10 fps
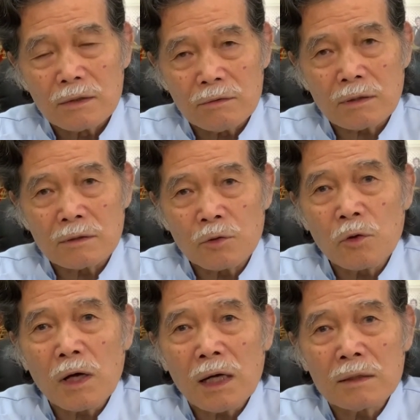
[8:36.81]
いわゆる
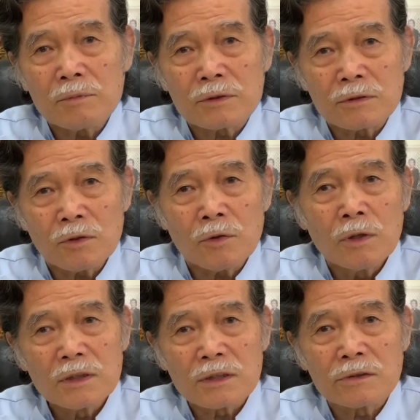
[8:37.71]
老廃物の
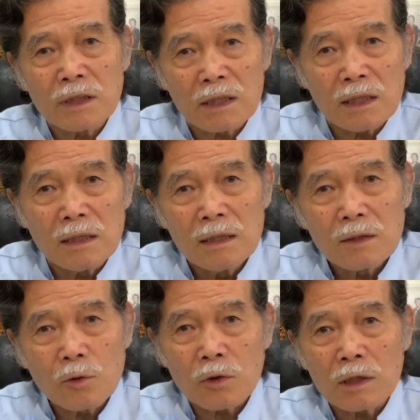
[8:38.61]
蓄積
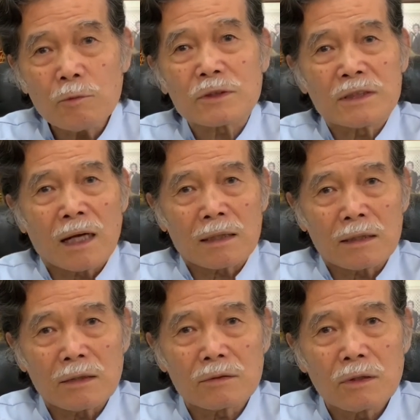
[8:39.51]
これにもつながっ
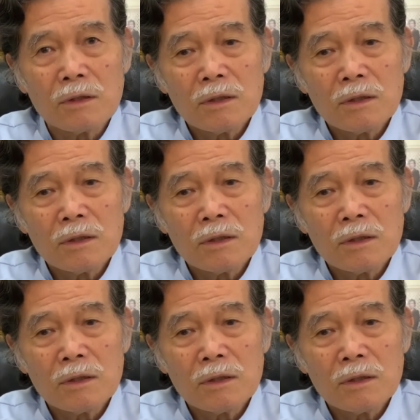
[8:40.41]
ていくと